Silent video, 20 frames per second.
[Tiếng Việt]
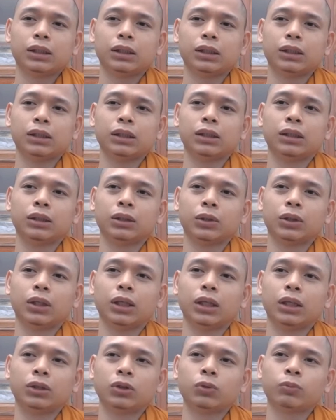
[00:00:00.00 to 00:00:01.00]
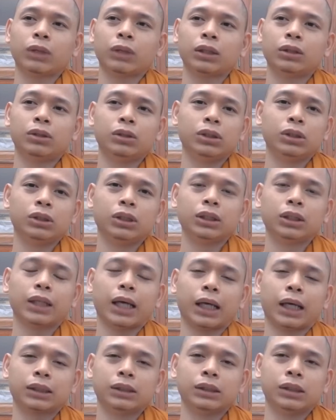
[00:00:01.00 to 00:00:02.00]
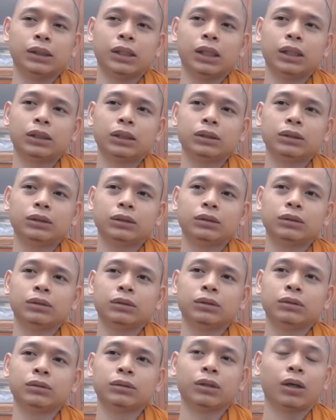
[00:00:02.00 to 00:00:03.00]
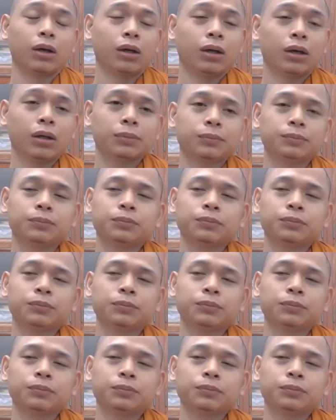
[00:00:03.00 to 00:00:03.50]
à, cho nên chúng ta chưa chứng đạt được đến đó